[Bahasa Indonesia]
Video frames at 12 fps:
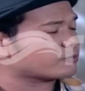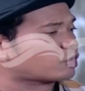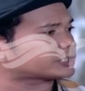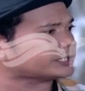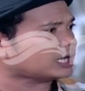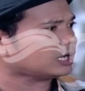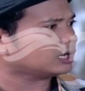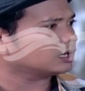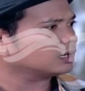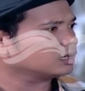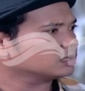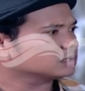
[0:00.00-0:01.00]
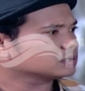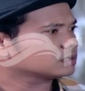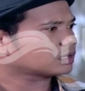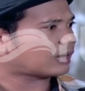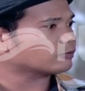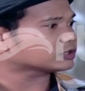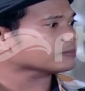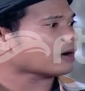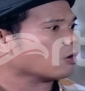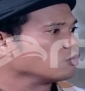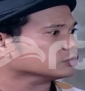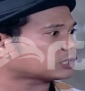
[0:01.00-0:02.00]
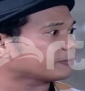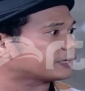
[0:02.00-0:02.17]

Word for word: muka saya? Kamu teh mau saya